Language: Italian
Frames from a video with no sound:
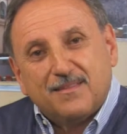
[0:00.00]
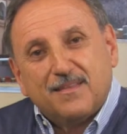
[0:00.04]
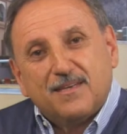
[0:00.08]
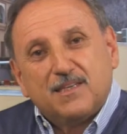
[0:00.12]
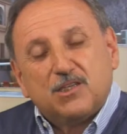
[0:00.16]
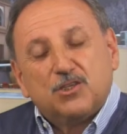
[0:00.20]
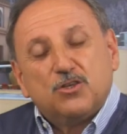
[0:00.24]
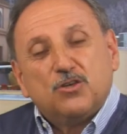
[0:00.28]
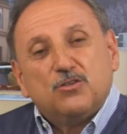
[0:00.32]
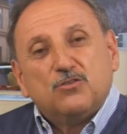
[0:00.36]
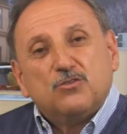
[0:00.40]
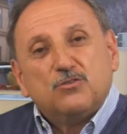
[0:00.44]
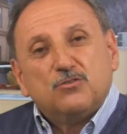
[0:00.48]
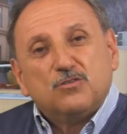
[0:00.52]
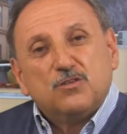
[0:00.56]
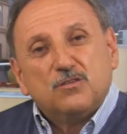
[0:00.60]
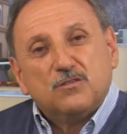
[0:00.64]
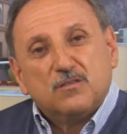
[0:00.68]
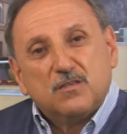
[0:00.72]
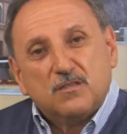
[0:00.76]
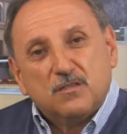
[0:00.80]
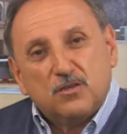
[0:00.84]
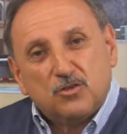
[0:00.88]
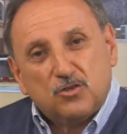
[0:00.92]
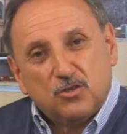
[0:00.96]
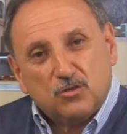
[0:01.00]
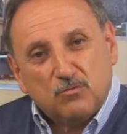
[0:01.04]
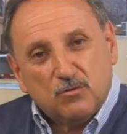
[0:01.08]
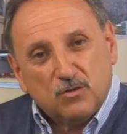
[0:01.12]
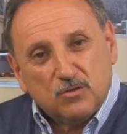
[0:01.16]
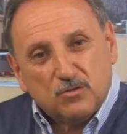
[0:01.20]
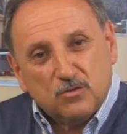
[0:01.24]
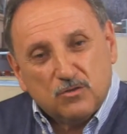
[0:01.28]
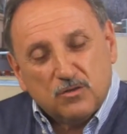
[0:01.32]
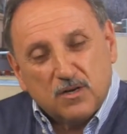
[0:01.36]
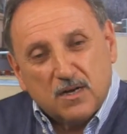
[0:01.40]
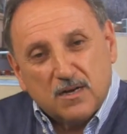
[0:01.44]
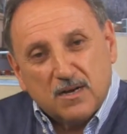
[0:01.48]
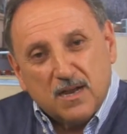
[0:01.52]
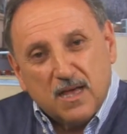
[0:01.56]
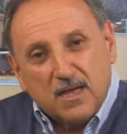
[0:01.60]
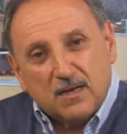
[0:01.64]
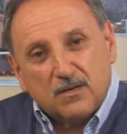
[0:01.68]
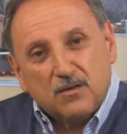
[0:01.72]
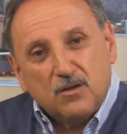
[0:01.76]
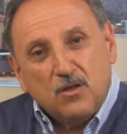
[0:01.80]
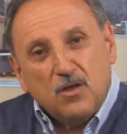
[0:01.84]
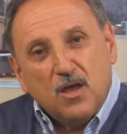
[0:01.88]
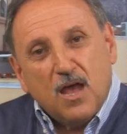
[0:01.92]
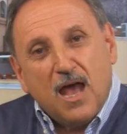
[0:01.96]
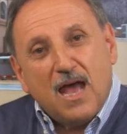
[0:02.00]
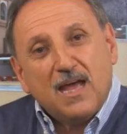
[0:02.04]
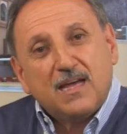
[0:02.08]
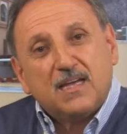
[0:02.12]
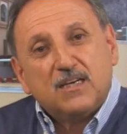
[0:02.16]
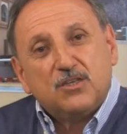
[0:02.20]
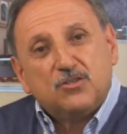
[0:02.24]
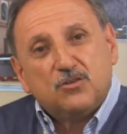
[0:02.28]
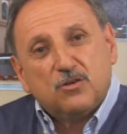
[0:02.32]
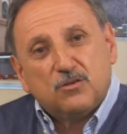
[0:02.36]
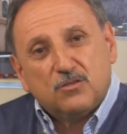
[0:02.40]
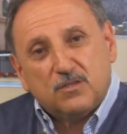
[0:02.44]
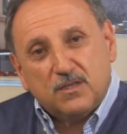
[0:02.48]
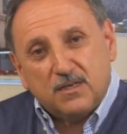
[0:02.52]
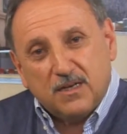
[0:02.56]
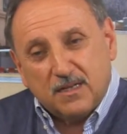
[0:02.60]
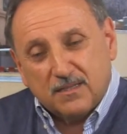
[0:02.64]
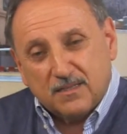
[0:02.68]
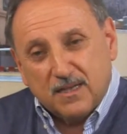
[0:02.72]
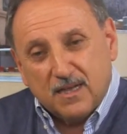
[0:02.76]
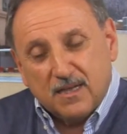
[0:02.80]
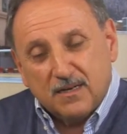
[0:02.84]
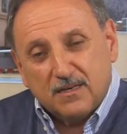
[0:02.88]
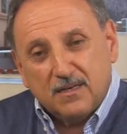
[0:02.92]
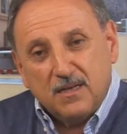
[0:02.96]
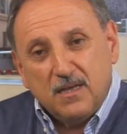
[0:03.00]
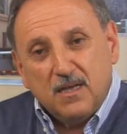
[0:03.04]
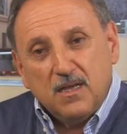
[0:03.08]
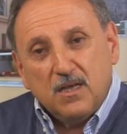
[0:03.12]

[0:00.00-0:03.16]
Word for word: 365 giorni all'anno, anche il giorno di Natale.